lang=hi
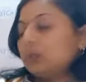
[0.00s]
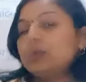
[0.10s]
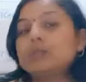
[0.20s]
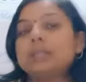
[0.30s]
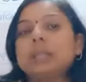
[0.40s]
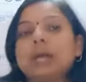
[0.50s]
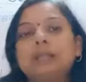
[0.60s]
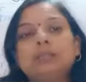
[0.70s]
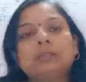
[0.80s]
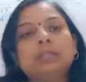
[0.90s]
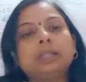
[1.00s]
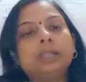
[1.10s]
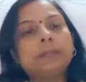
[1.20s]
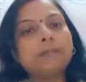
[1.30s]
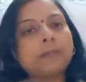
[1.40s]
तो सेठानी जो थी
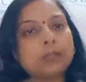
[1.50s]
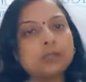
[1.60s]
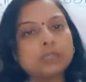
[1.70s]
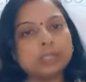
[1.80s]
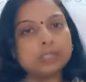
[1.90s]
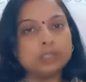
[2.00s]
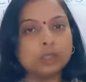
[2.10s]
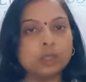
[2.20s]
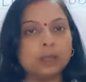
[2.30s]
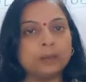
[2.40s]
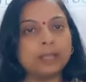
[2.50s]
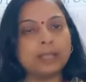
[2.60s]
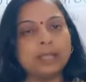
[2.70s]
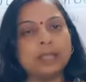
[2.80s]
वो सेठ जी को कपड़े दी